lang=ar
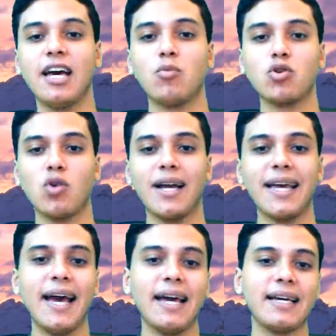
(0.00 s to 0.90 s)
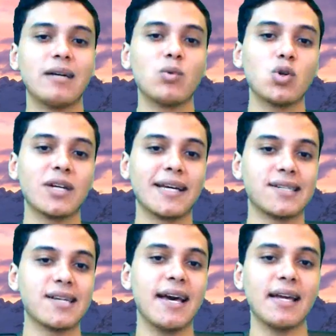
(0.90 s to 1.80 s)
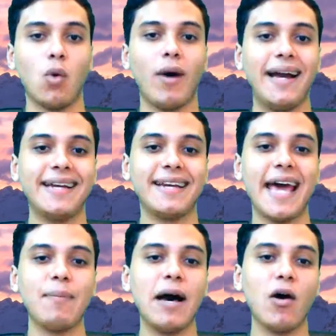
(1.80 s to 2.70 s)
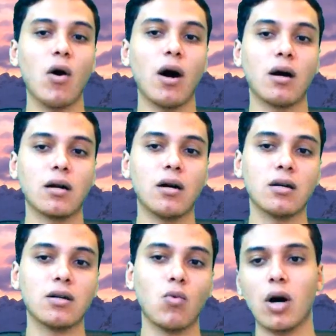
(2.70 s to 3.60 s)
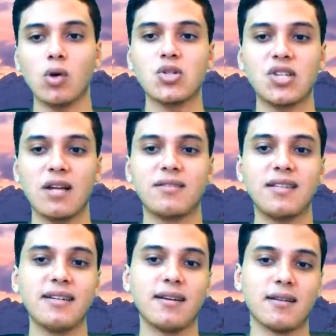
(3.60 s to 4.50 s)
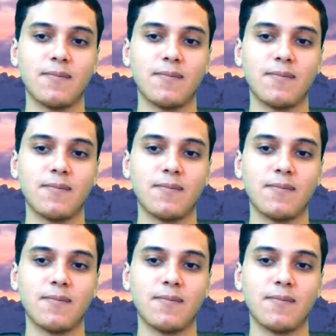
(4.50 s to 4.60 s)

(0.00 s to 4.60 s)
متوجهة إلى مدن الجزائر وعنابة ووهران وقسطنطينة